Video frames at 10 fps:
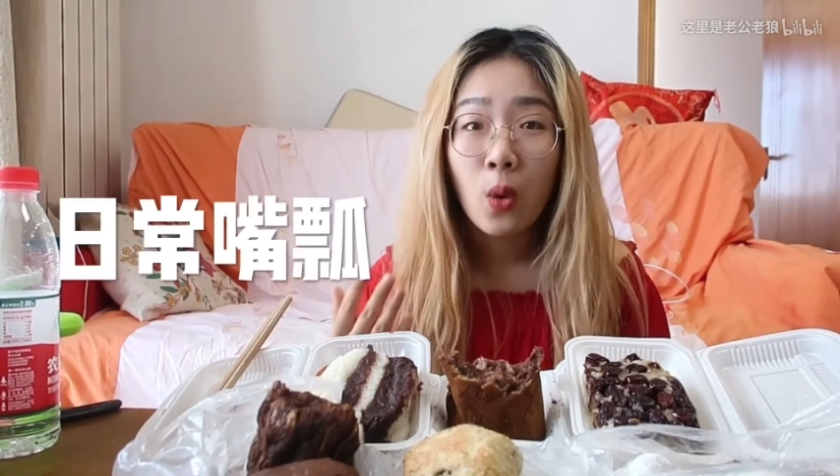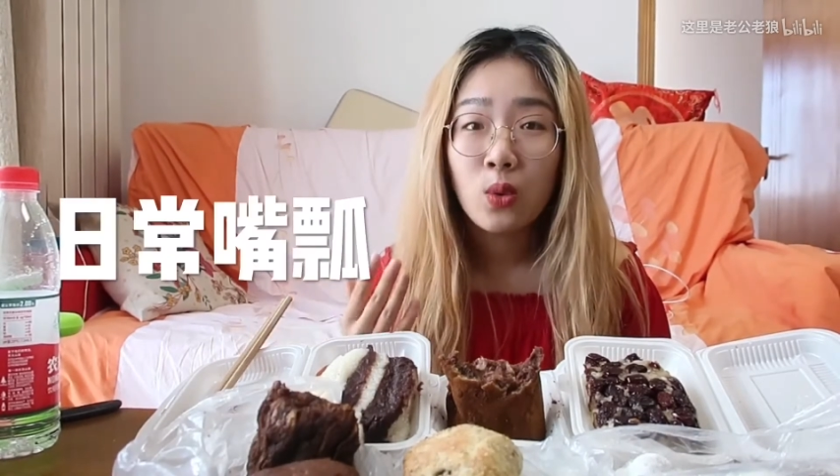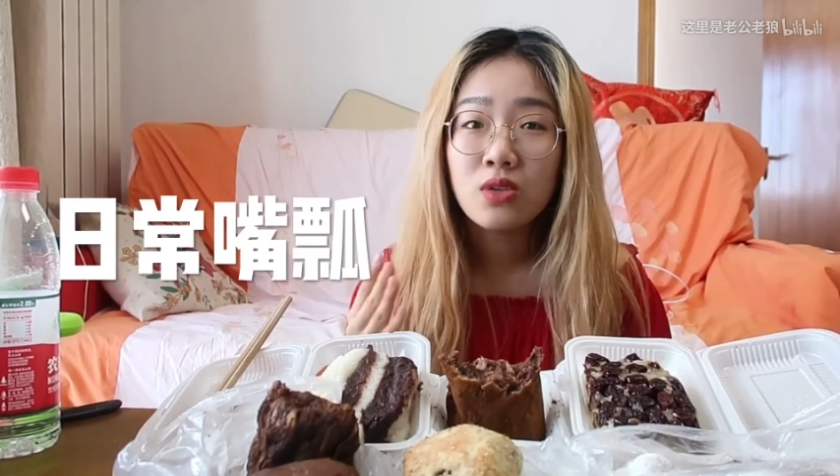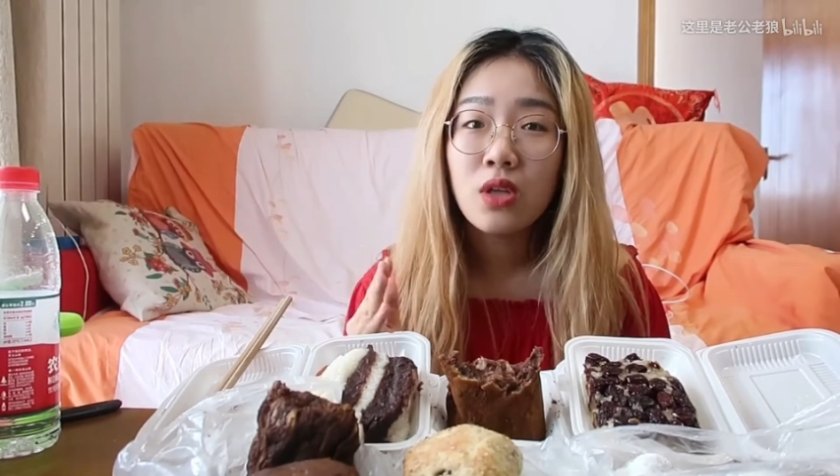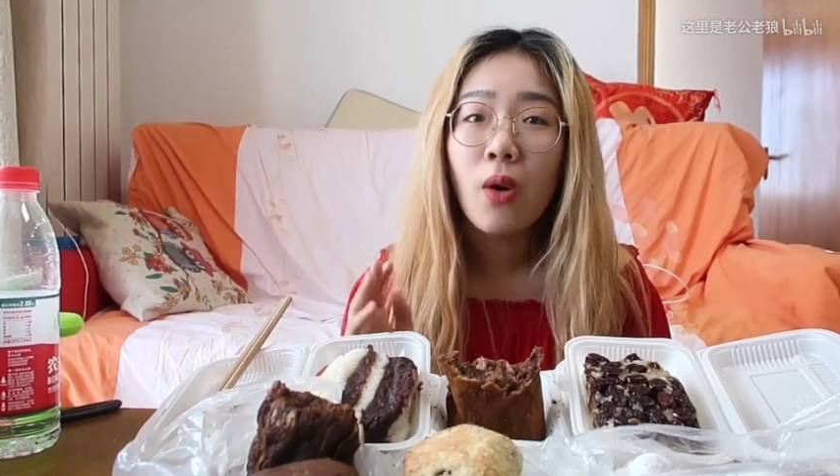
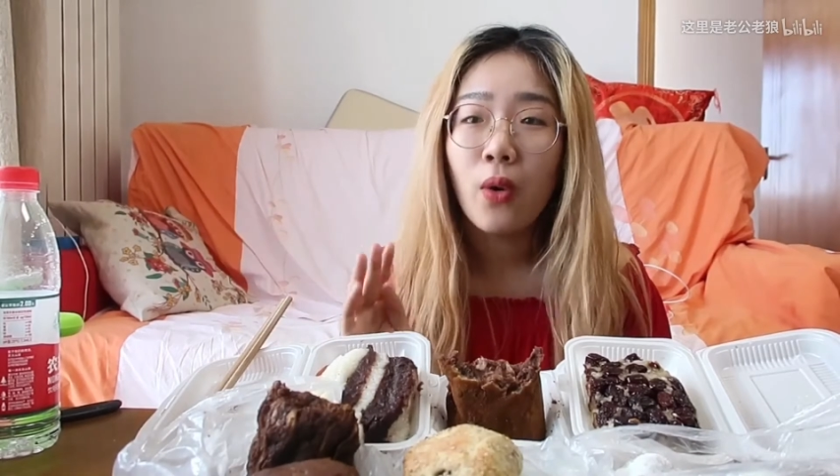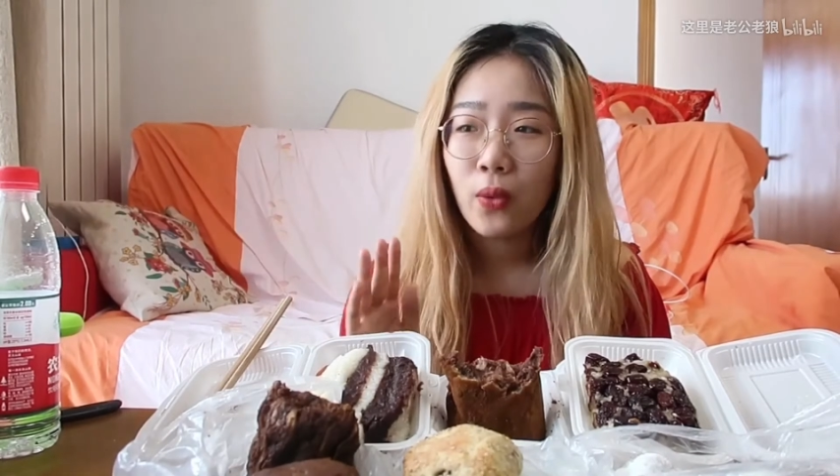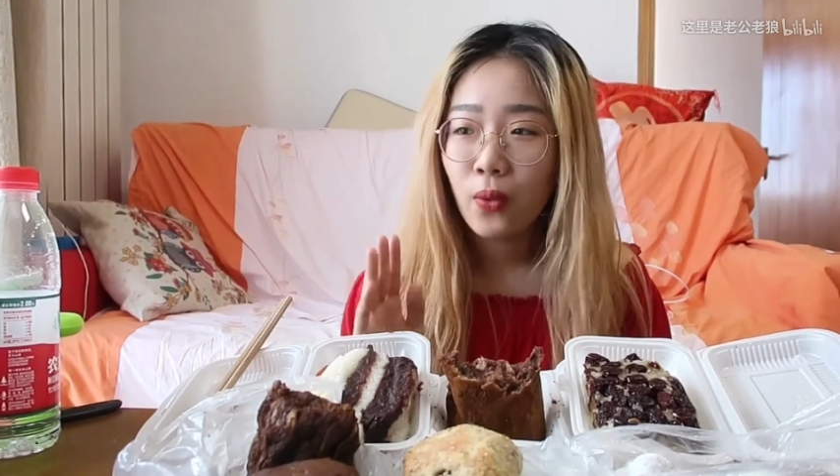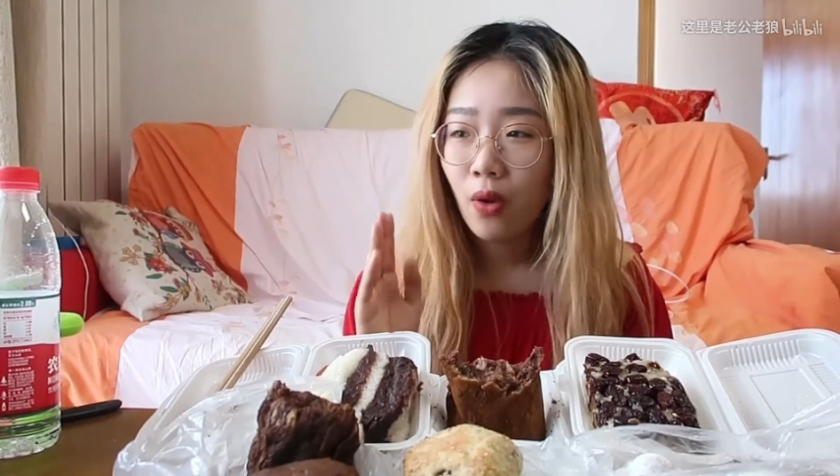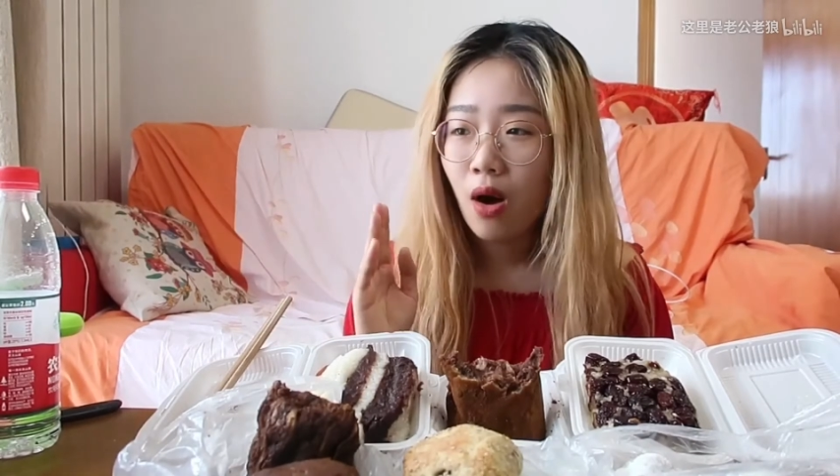红
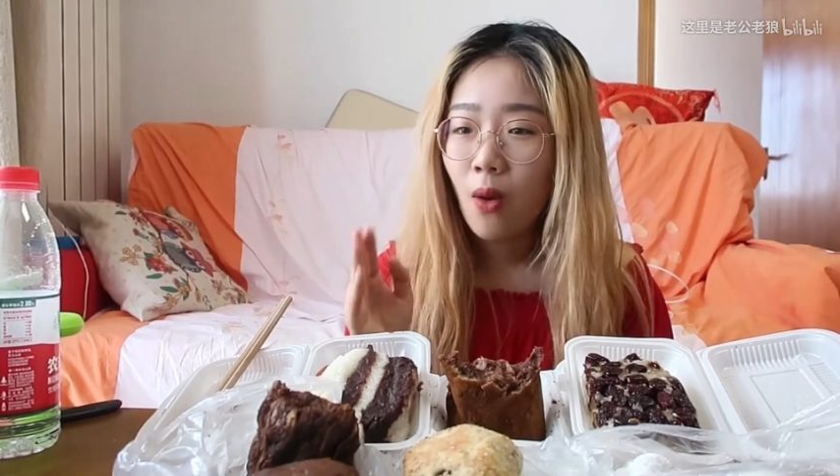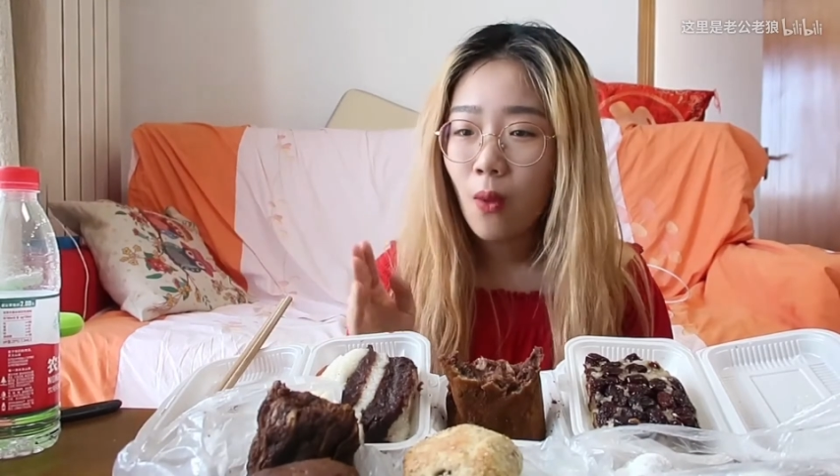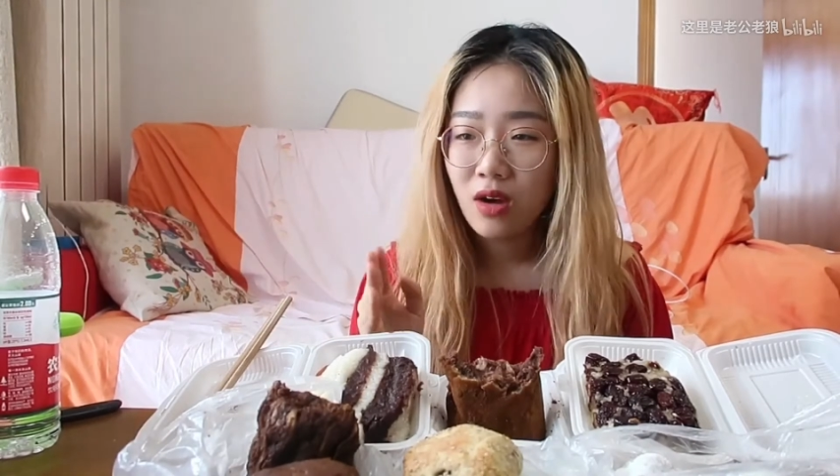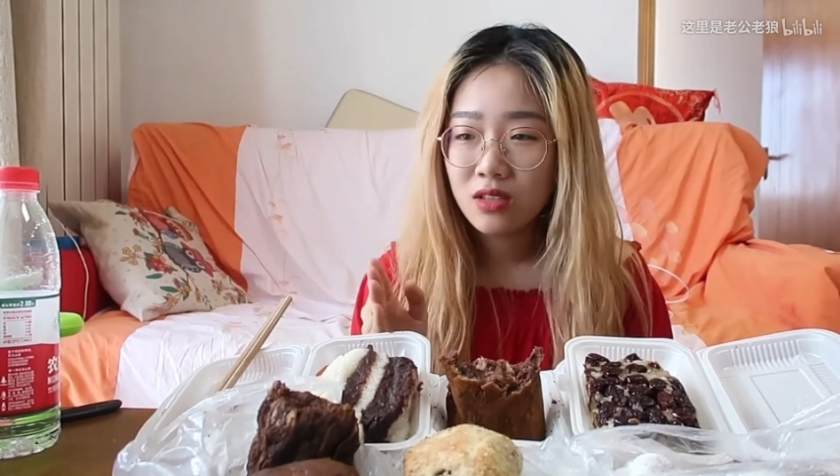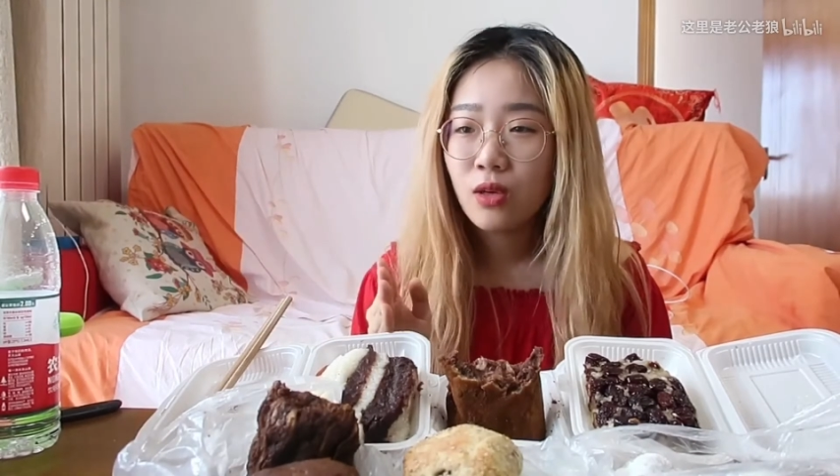豆裹
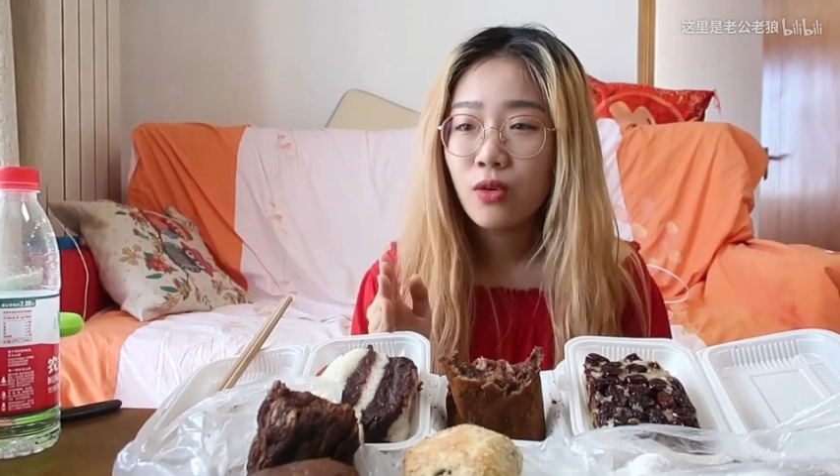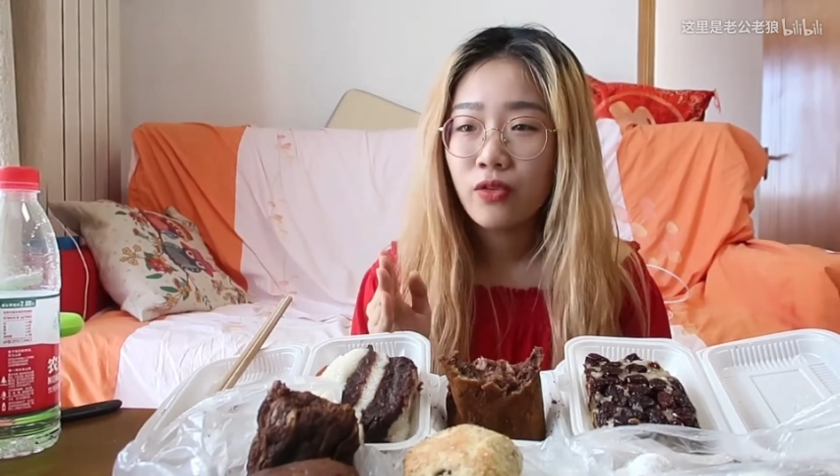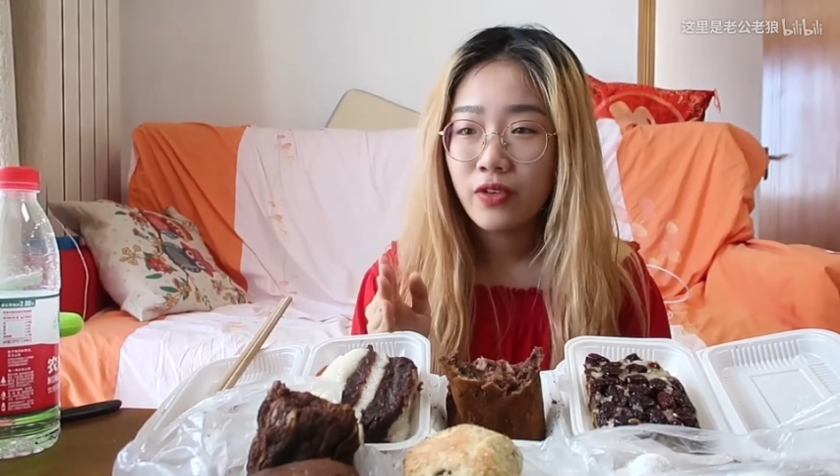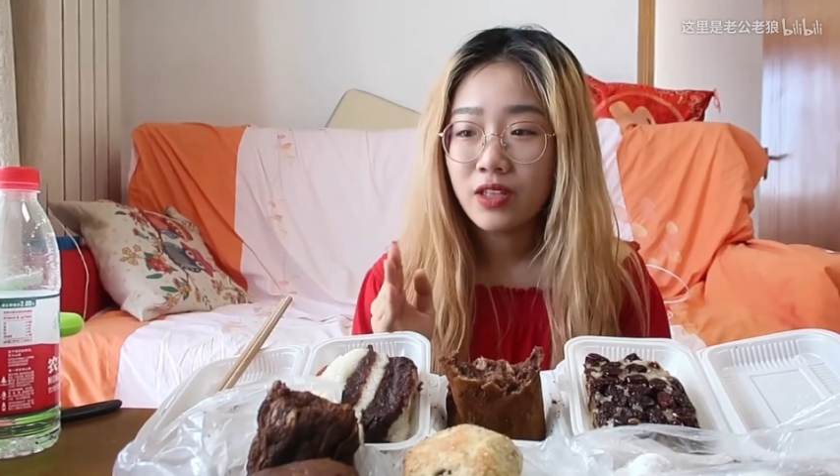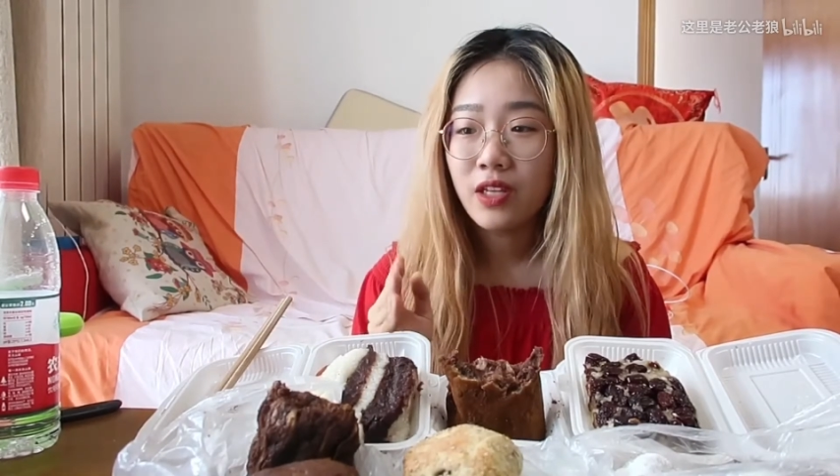黄
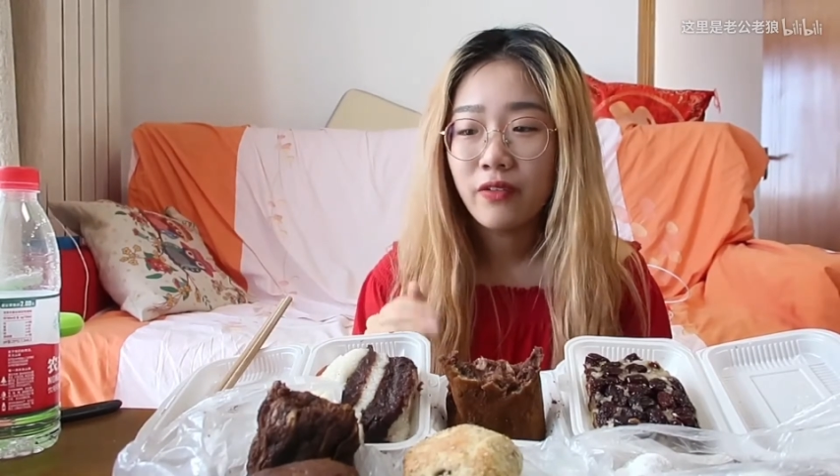豆粉